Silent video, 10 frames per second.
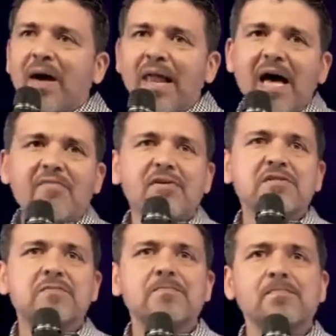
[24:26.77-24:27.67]
ter
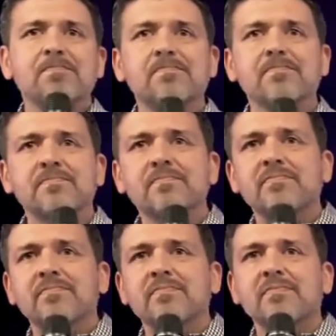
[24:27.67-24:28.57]
palavras.
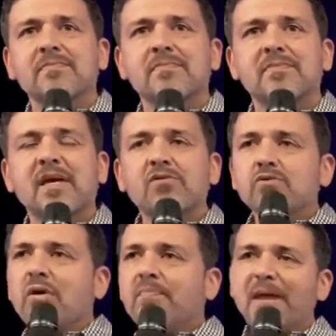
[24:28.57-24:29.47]
Né,
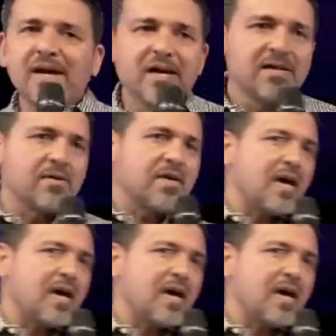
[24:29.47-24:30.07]
eu estou pregando